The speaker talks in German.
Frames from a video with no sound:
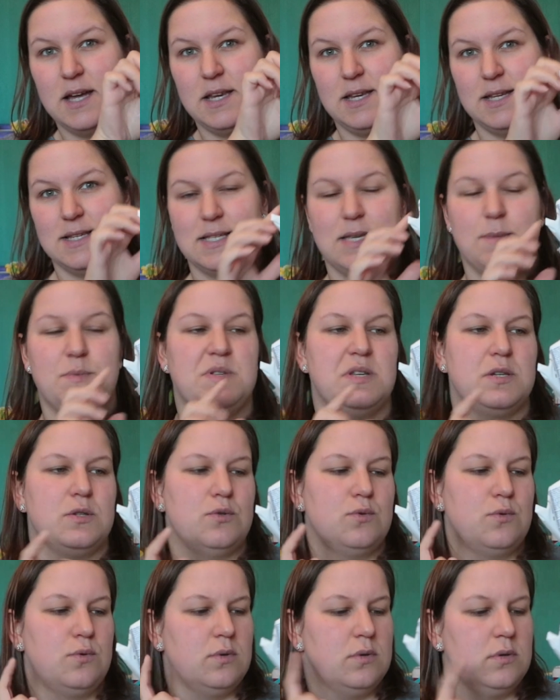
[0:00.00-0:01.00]
Das gibt es ja
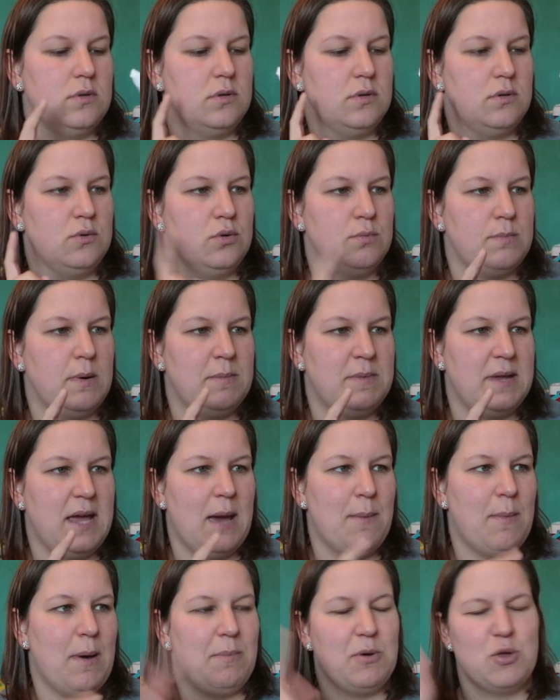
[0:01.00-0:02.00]
so nur beim
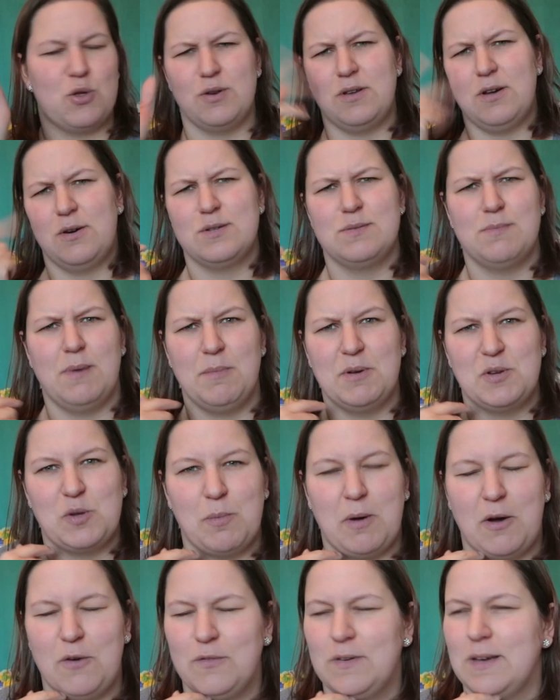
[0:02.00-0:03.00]
DM, habe ich schon tausendmal mich
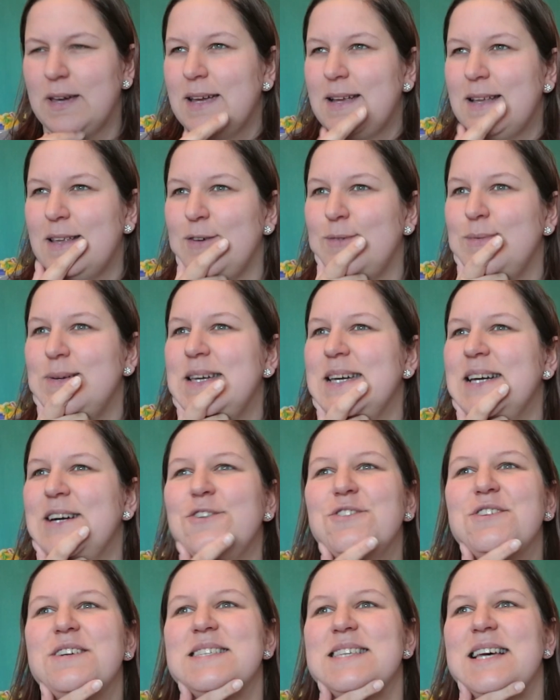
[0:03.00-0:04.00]
drüber aufgeregt, glaube ich,
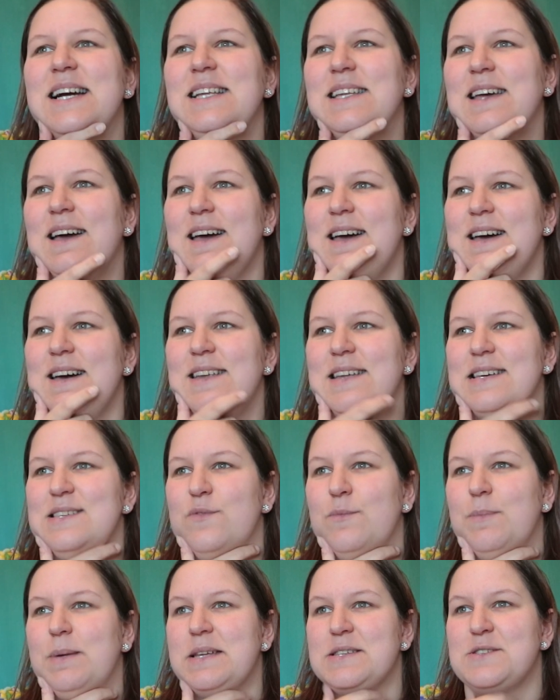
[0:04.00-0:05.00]
und gesagt, dass
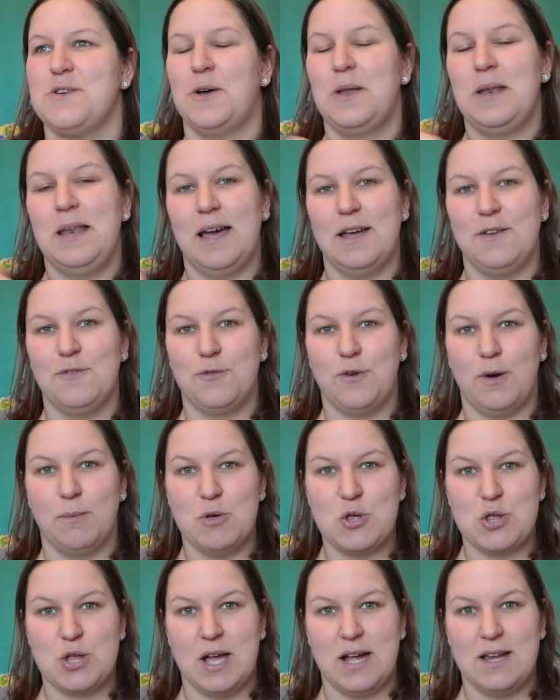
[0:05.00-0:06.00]
wenn man das online
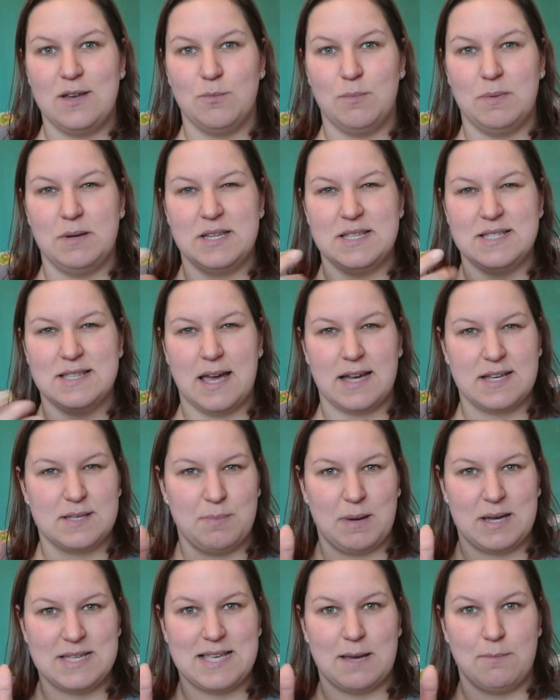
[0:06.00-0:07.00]
vorbestellt, mit dieser
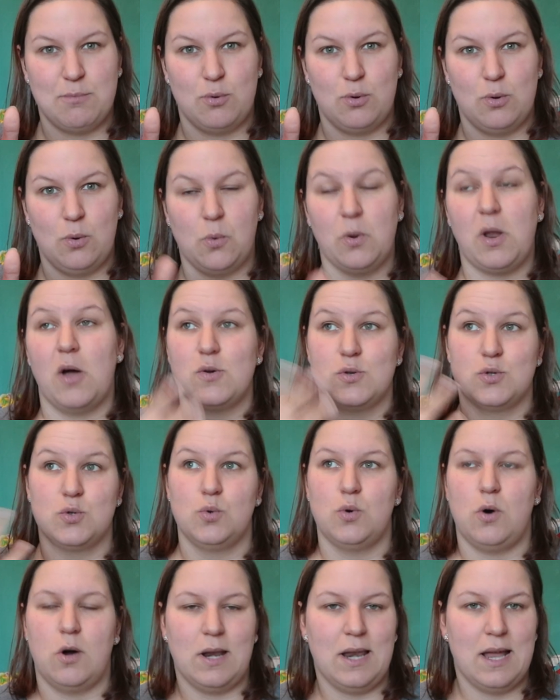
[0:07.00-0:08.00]
Expressabholung oder auch
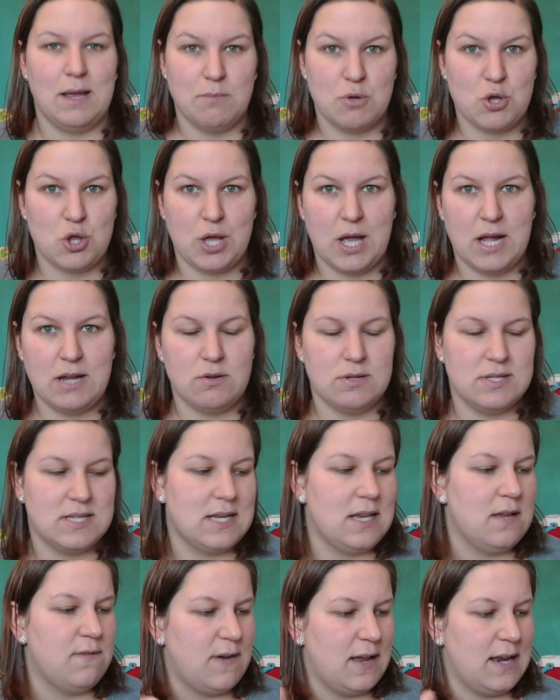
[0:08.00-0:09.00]
so online bestellt und
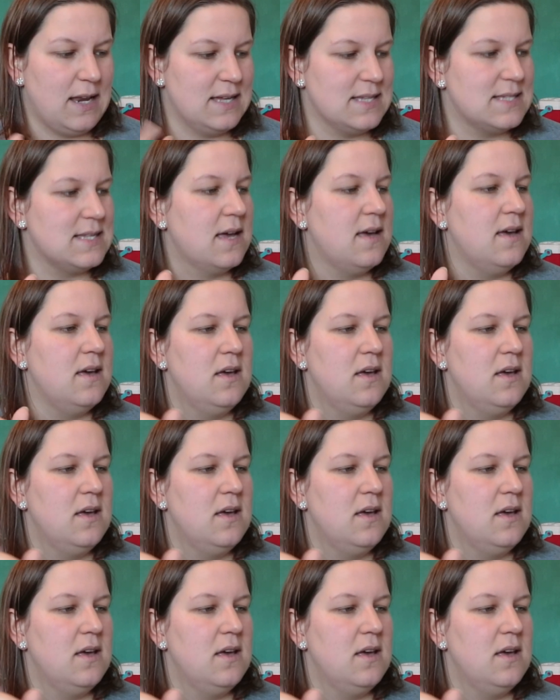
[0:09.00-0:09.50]
sich liefern lässt,